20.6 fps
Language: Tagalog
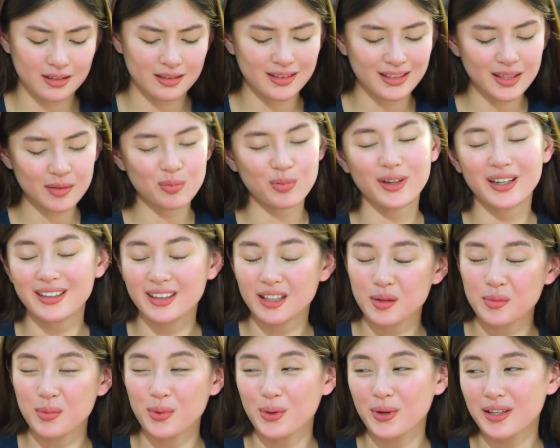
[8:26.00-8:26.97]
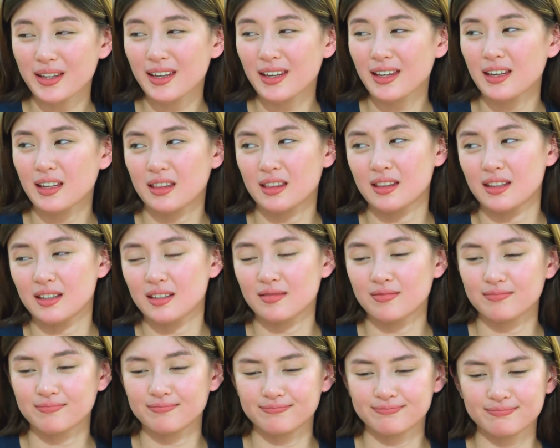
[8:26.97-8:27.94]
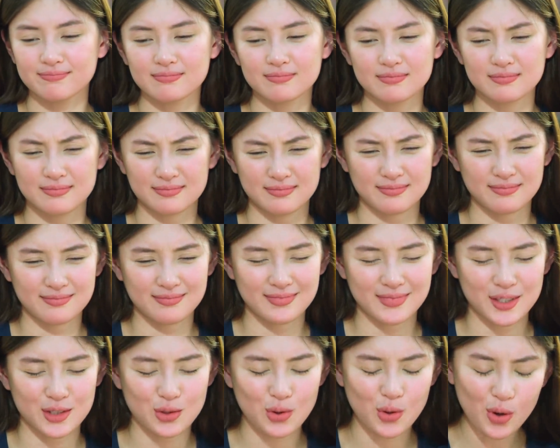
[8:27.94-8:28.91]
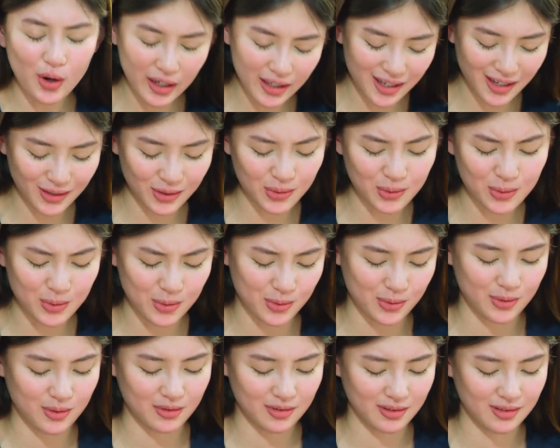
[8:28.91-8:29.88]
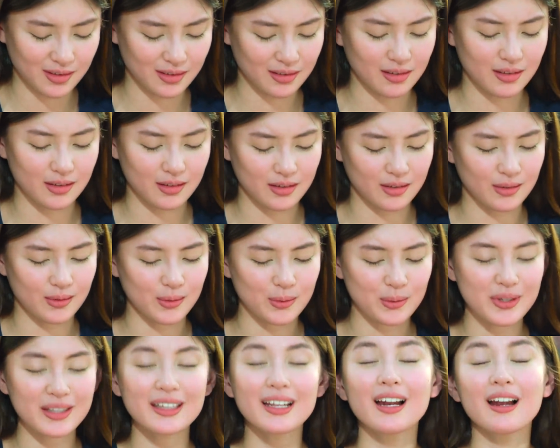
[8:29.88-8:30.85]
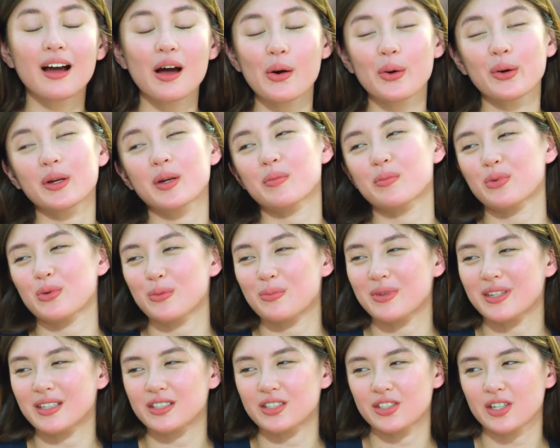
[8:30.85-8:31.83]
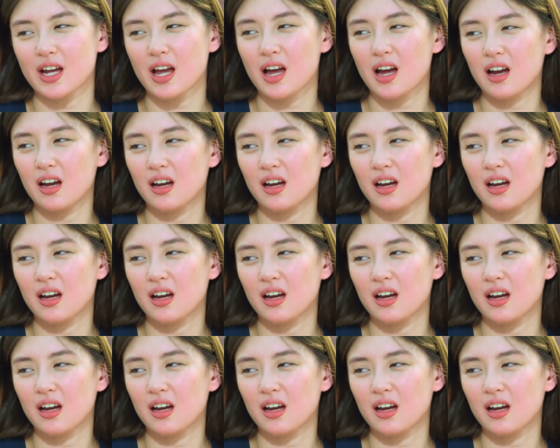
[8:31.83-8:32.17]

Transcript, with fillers: Hindi pwede, Boyet. okay na to. Uwi na lang ako ng probinsya.